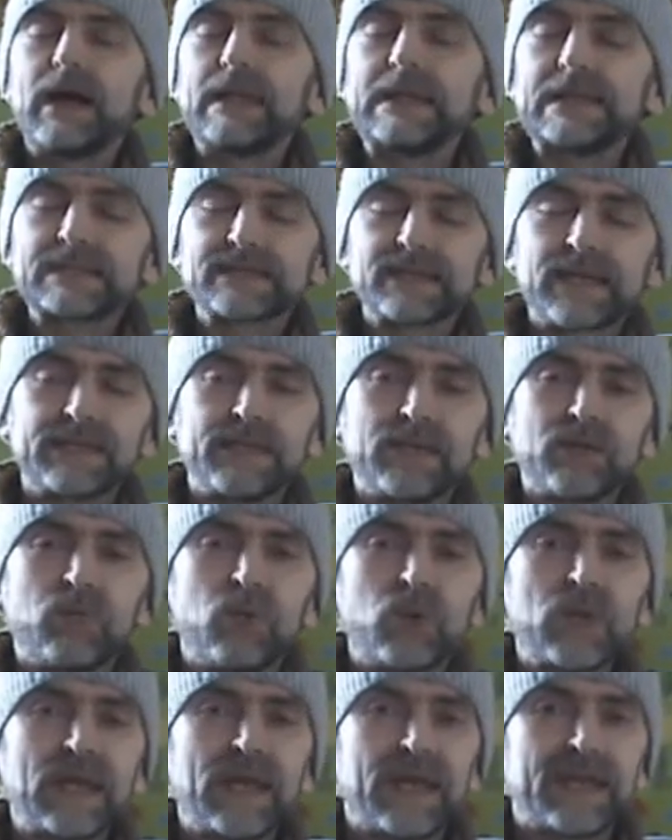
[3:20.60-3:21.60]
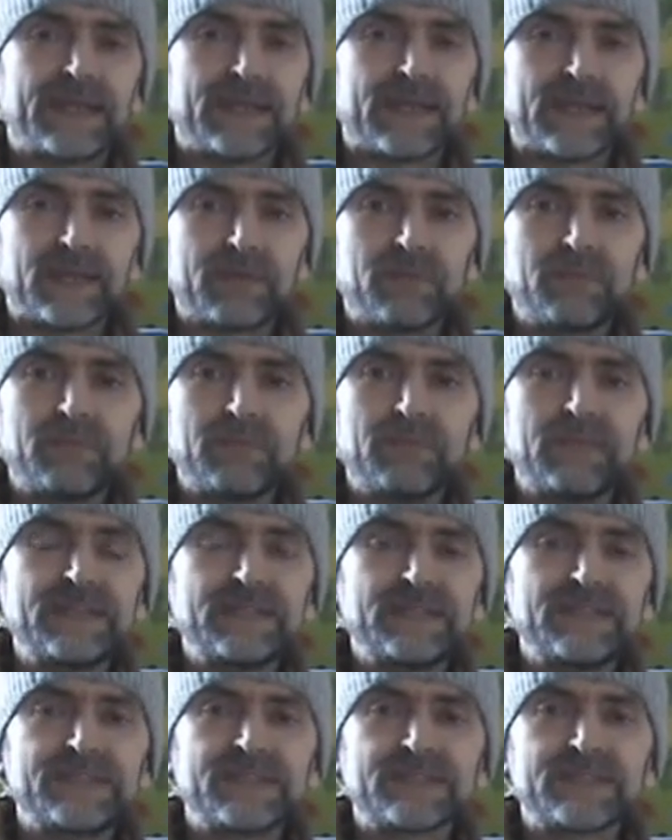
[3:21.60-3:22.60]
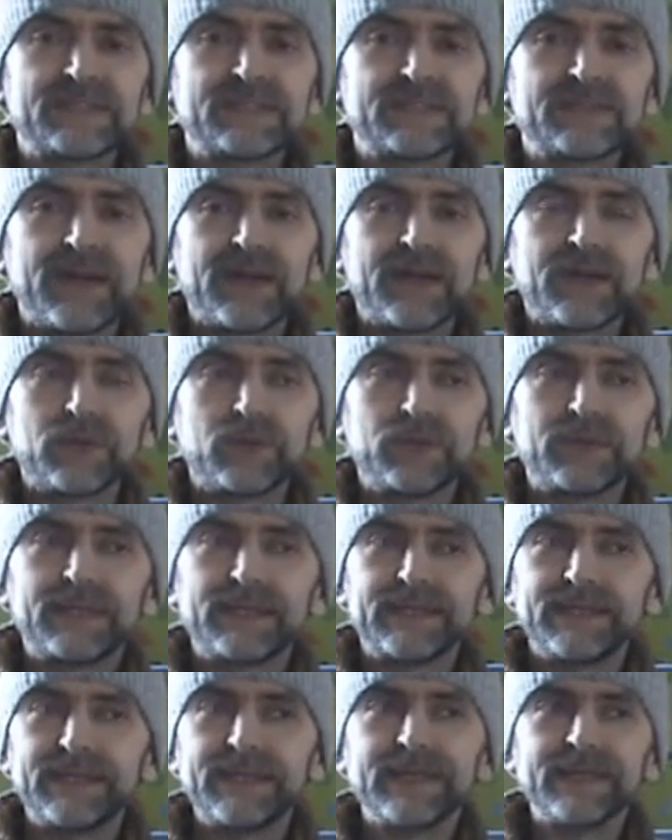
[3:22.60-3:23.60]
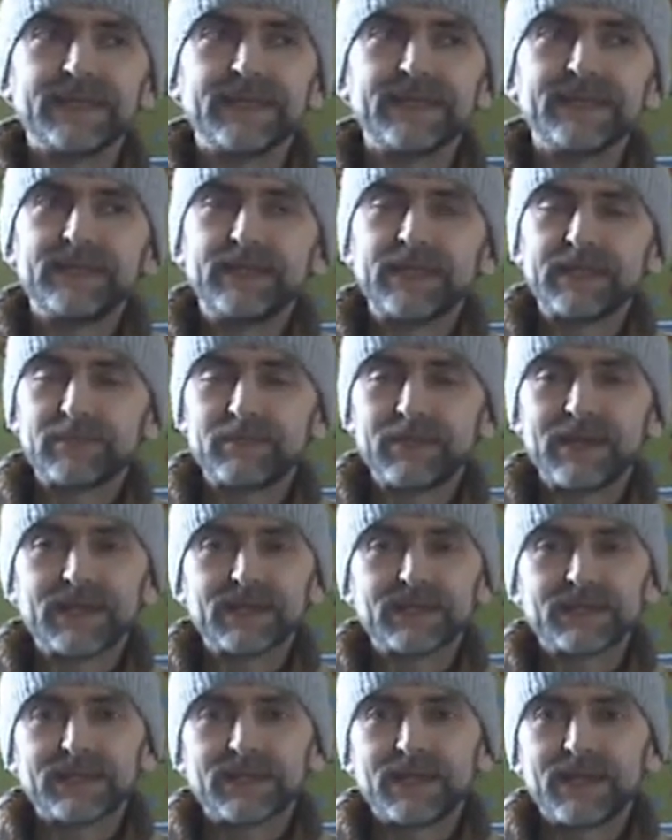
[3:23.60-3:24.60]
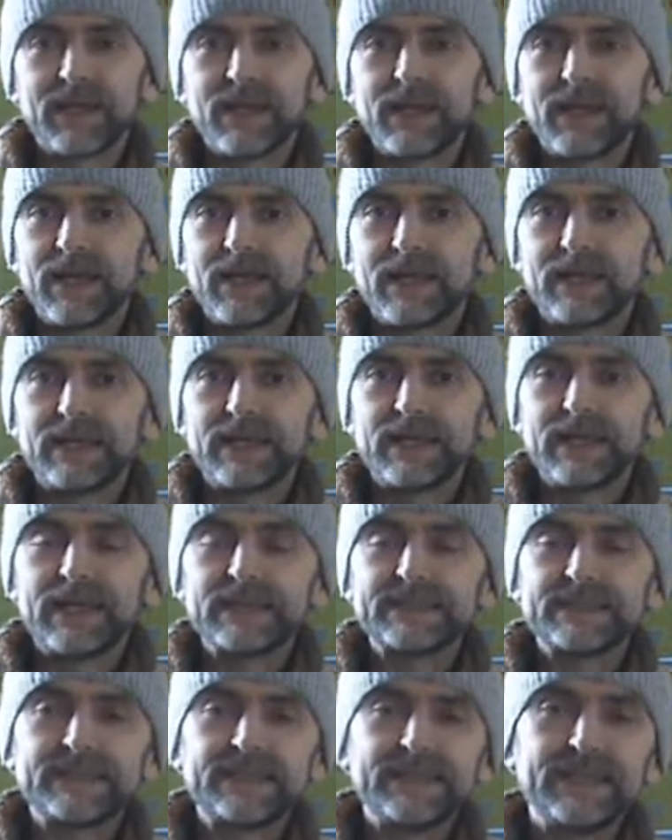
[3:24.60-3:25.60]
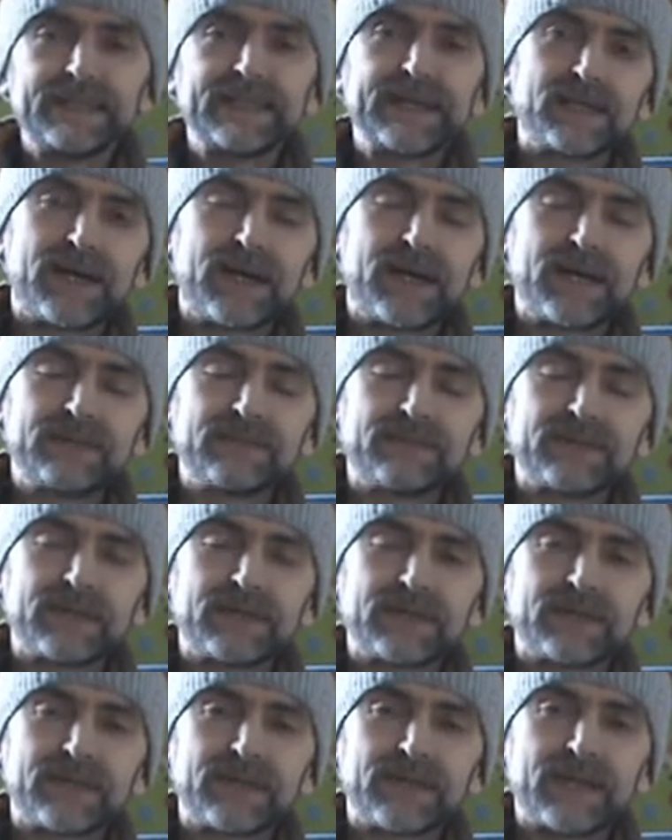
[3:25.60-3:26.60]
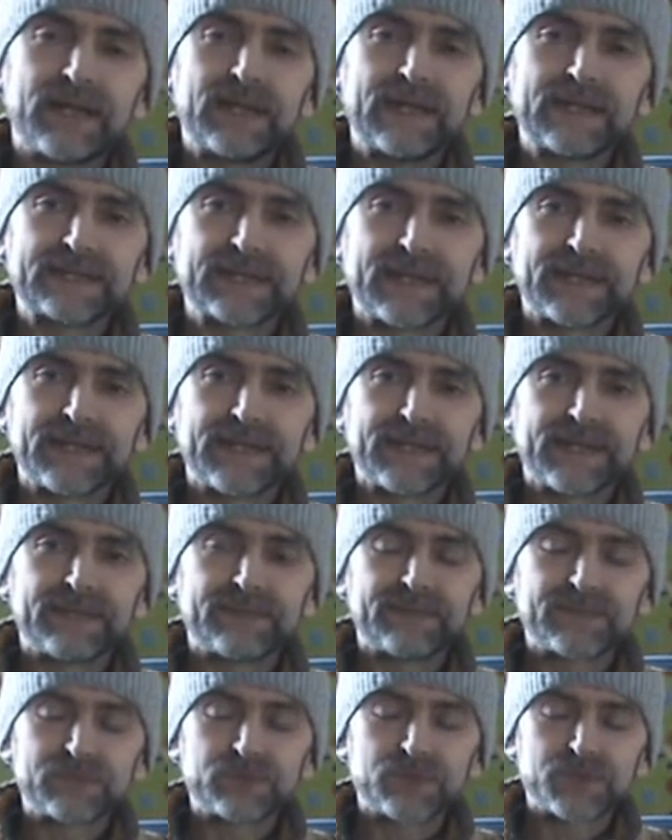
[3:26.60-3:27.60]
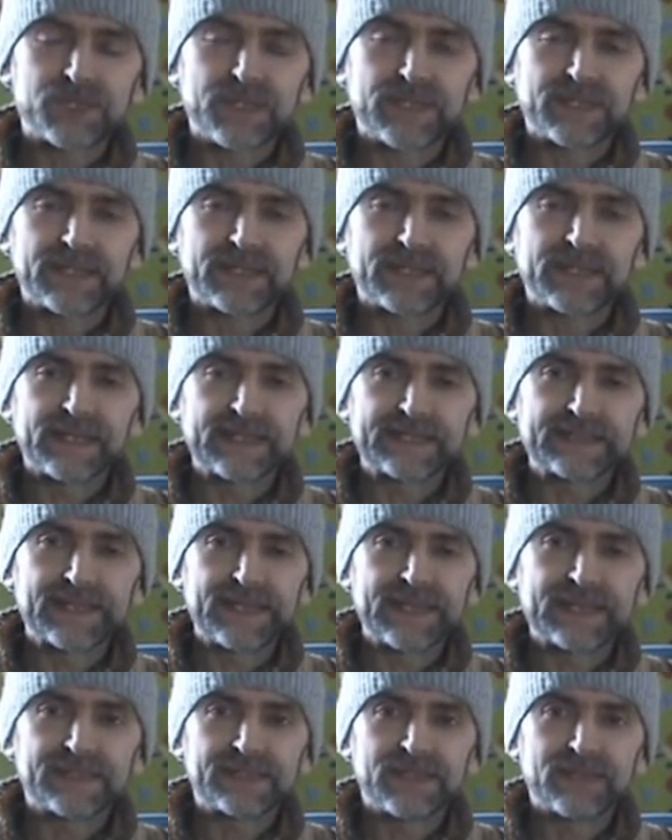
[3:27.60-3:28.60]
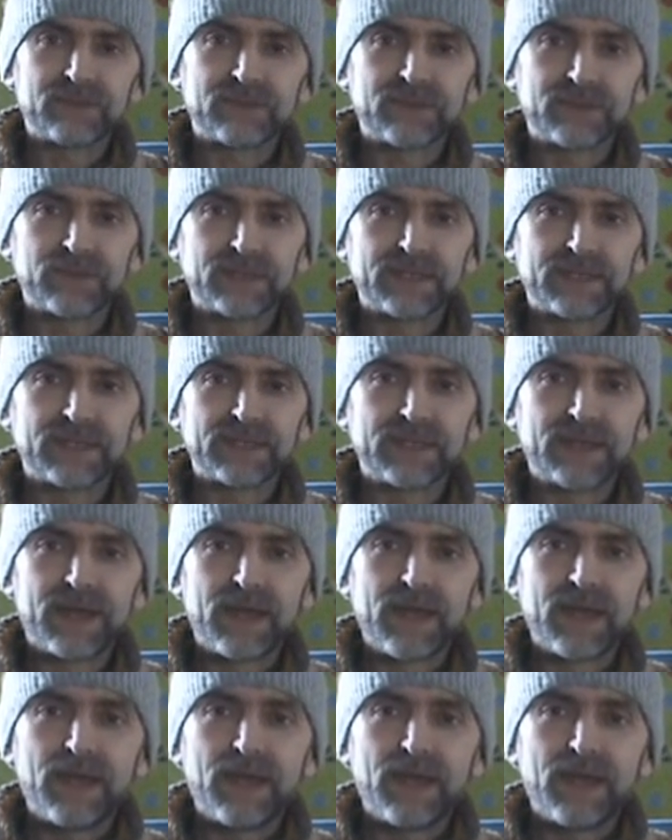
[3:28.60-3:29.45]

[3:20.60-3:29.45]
Alexander Buchleitner besitzt 200 Dinge, nicht mehr. Es ist nicht einfach, Alexander etwas zu schenken, erzählen seine Freunde.